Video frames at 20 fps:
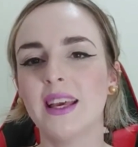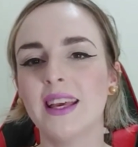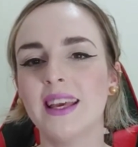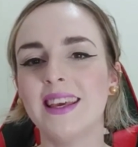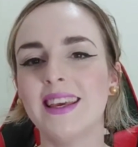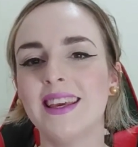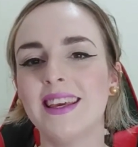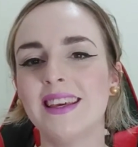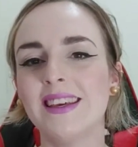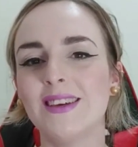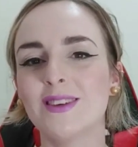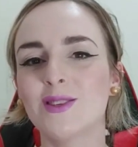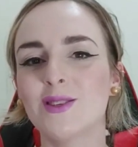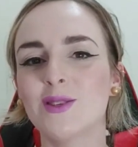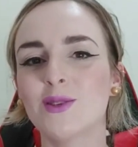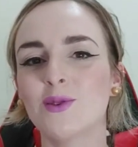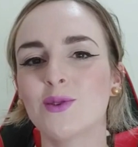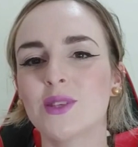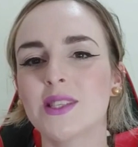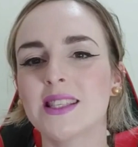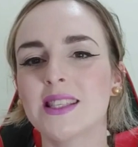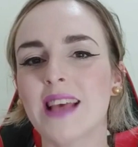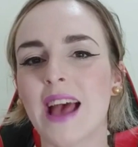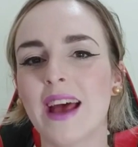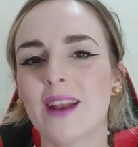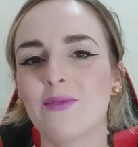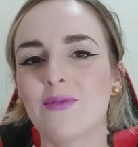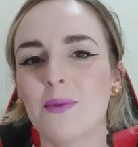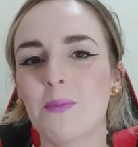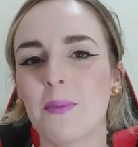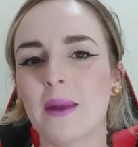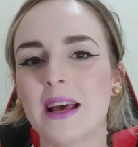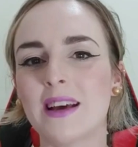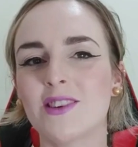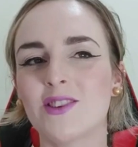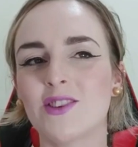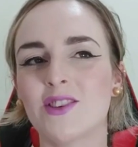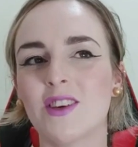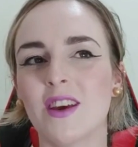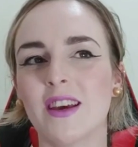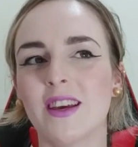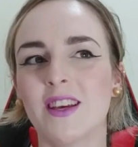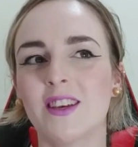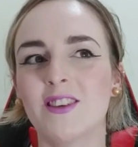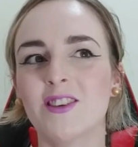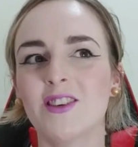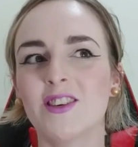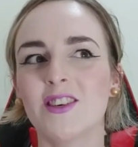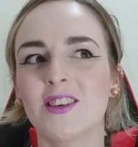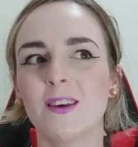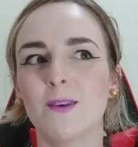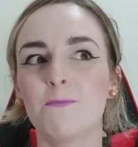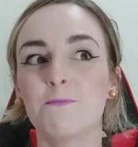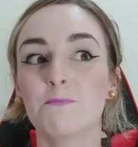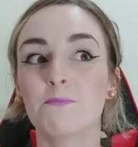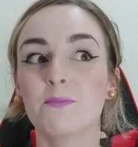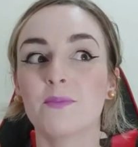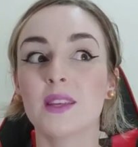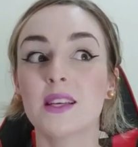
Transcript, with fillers: E isso serve para a gente